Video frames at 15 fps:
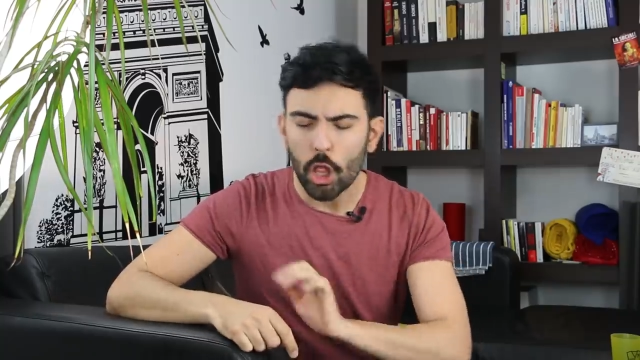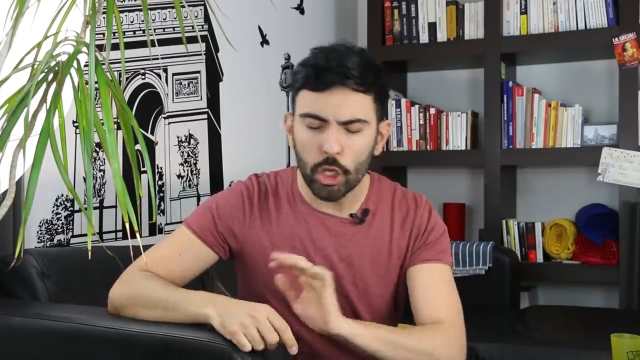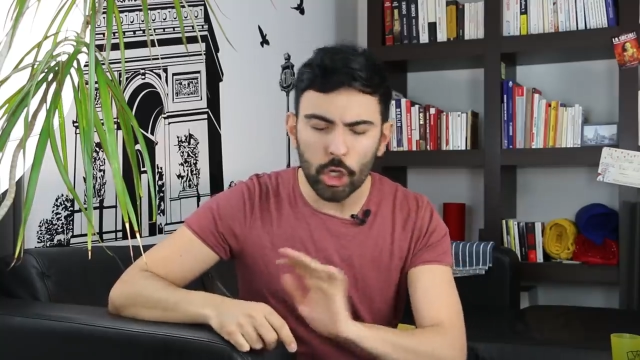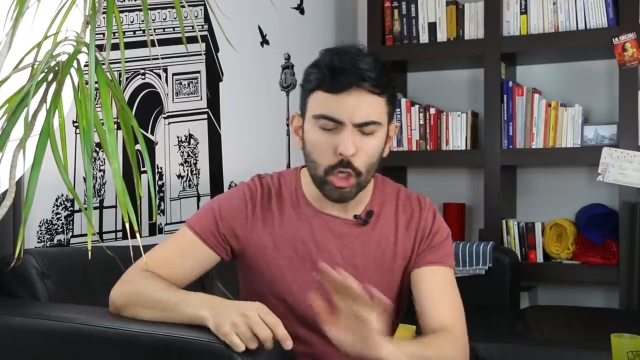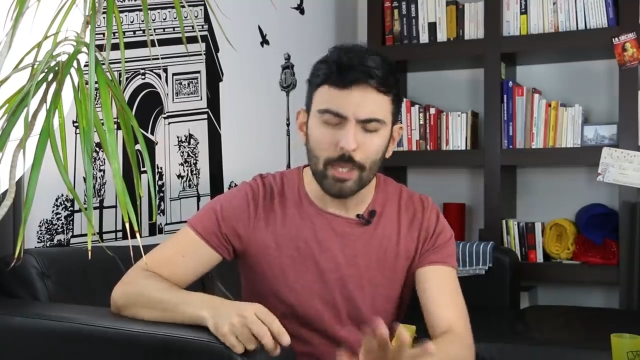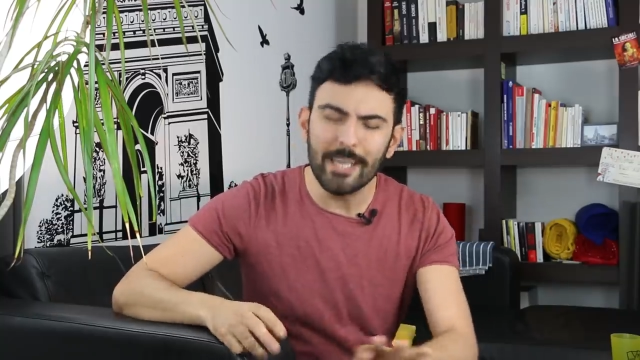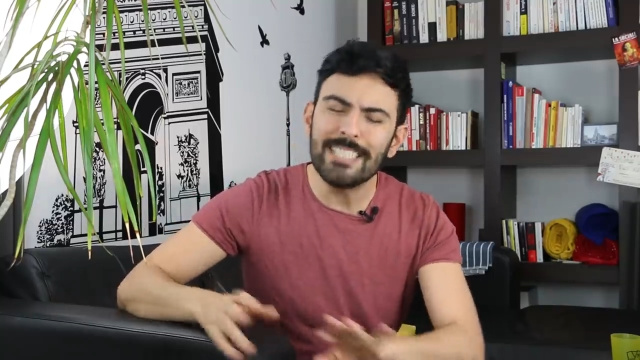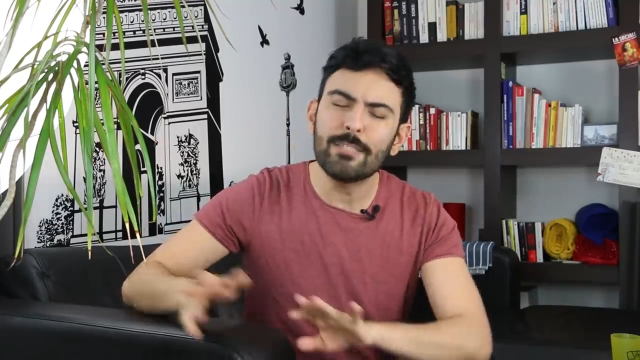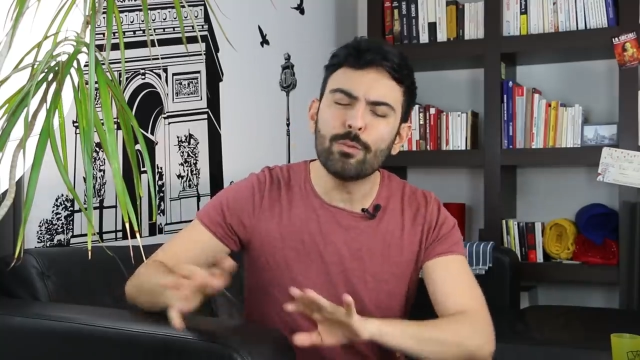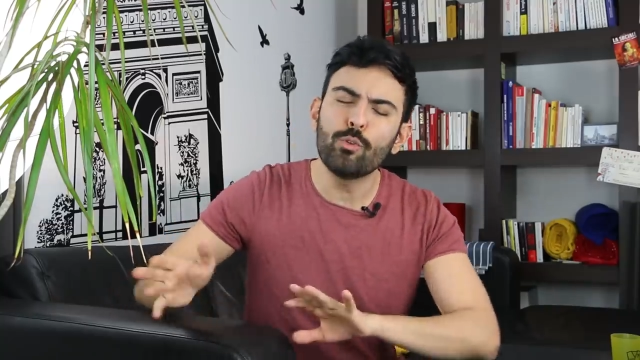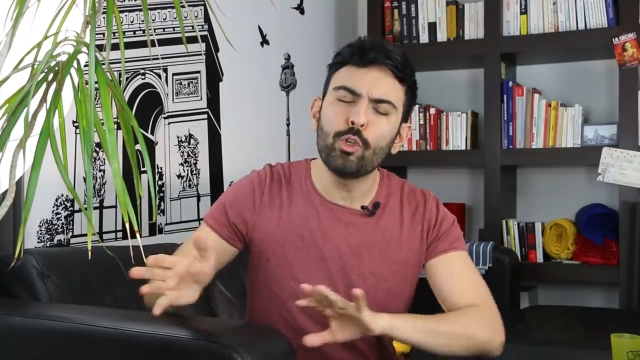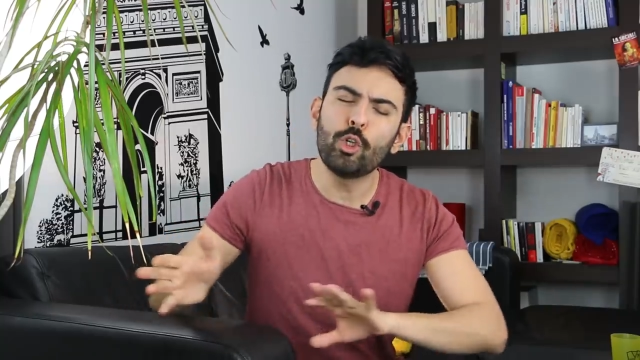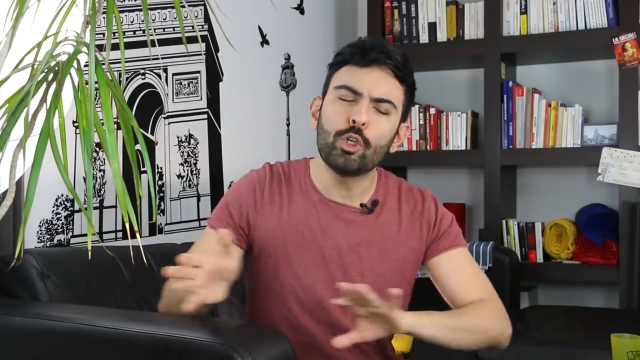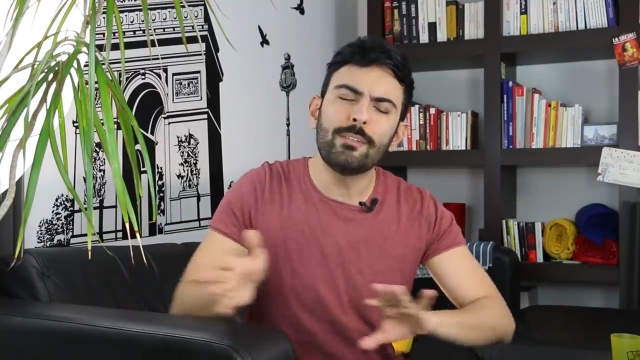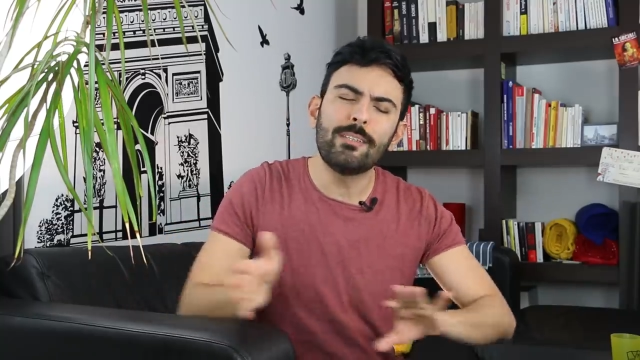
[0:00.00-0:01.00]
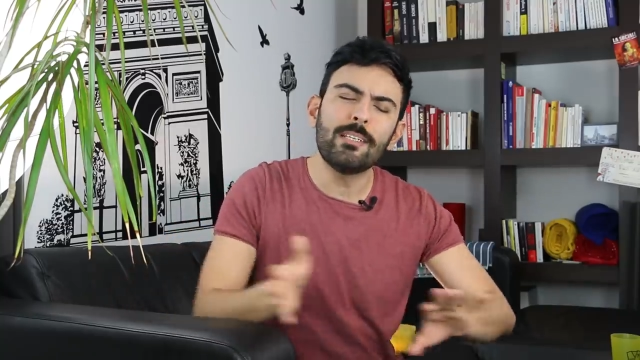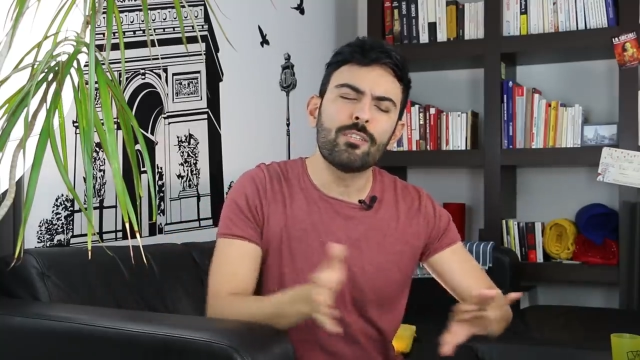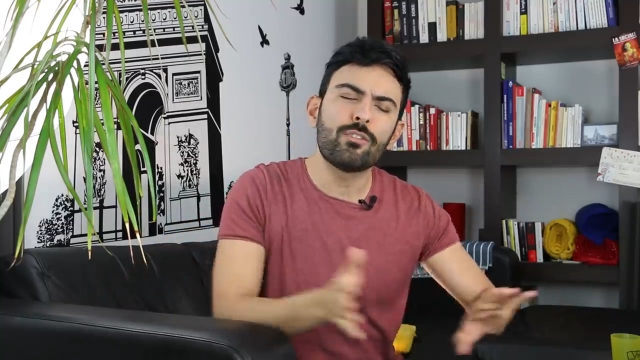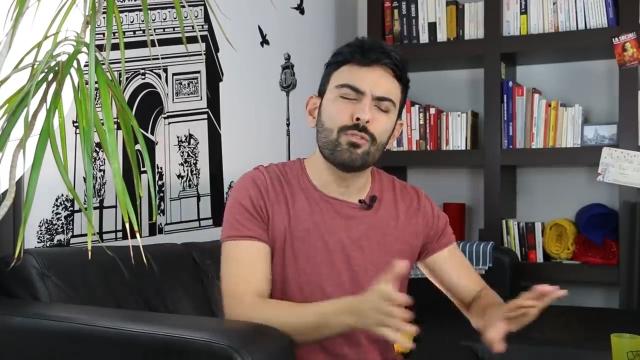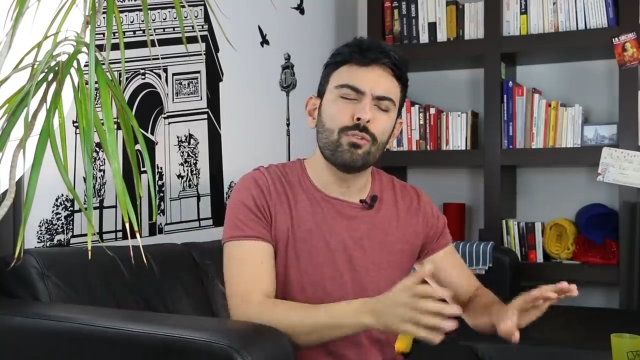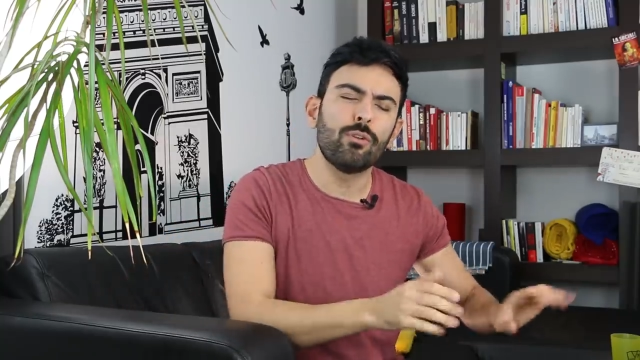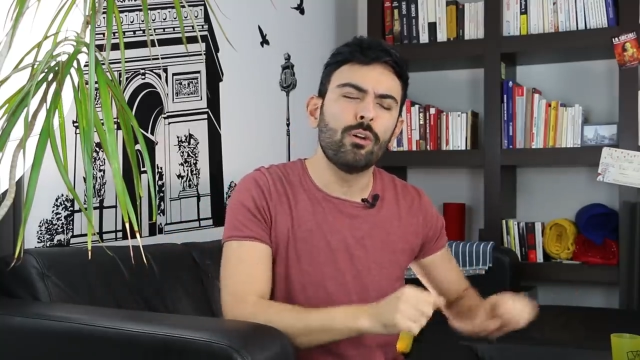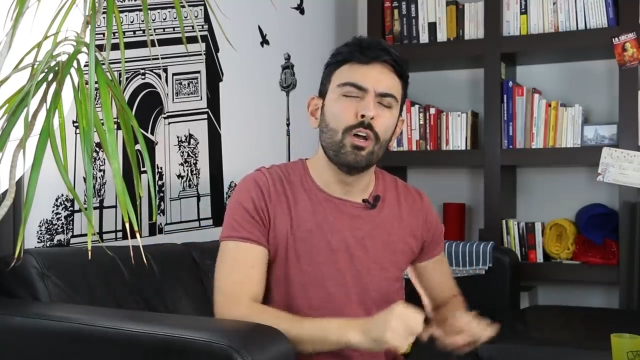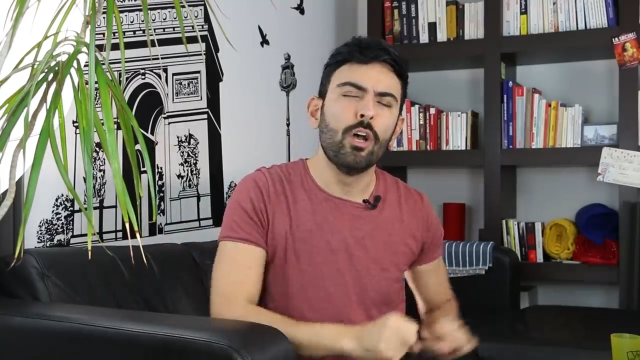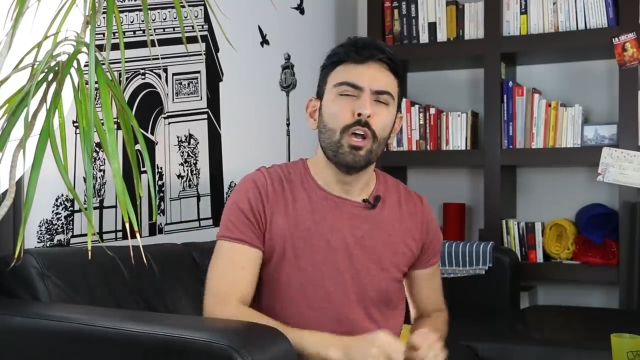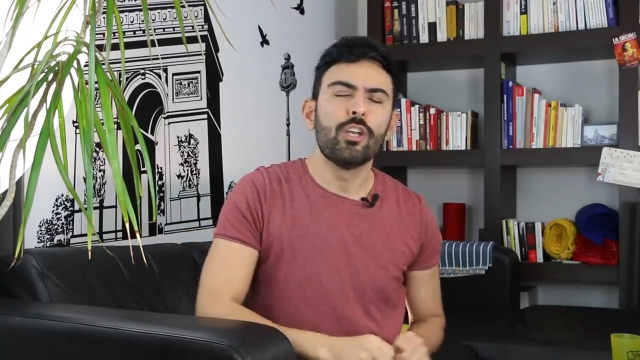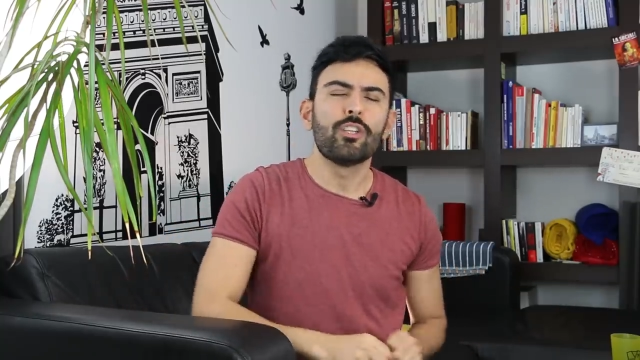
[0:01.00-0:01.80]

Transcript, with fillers: Non, non, laissons de côté ce,